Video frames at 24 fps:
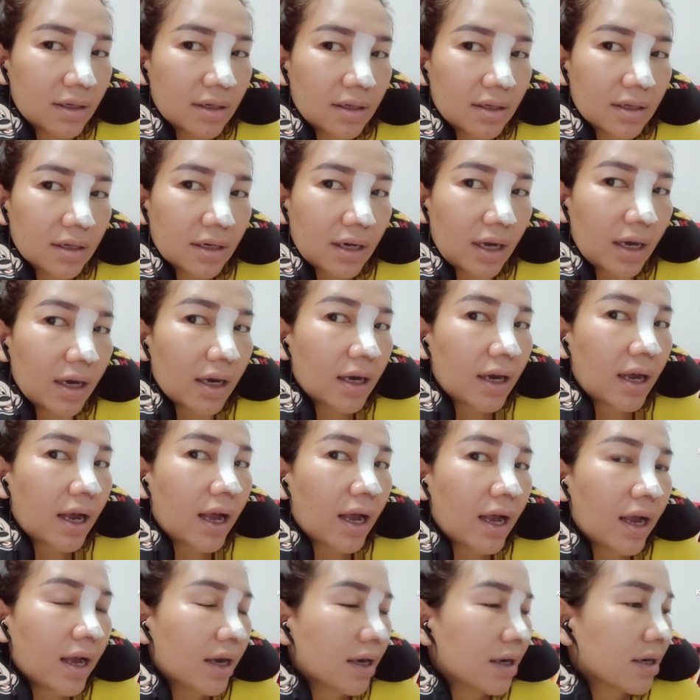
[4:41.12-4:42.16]
ข้า
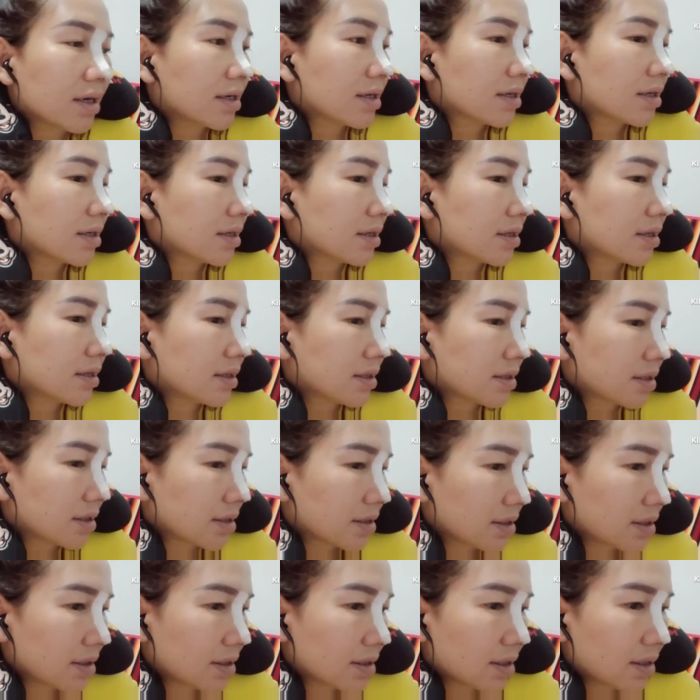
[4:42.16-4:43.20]

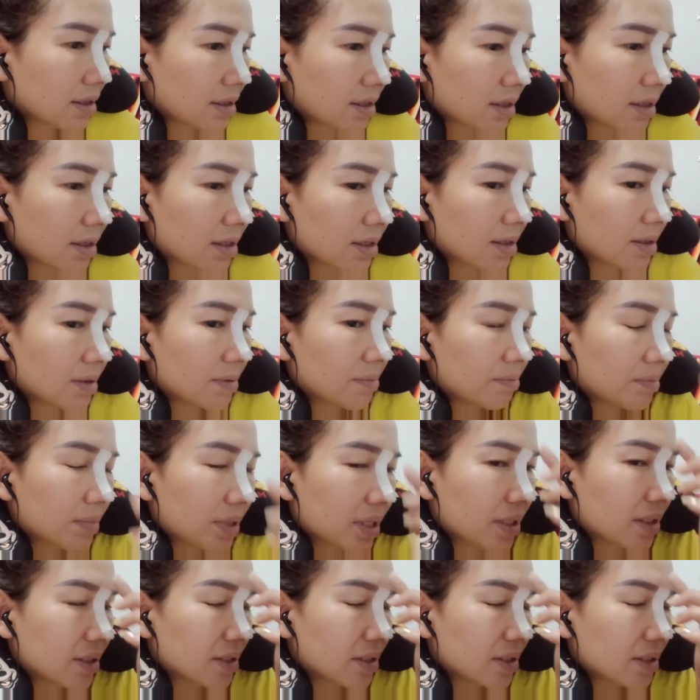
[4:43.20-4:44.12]
งๆมัน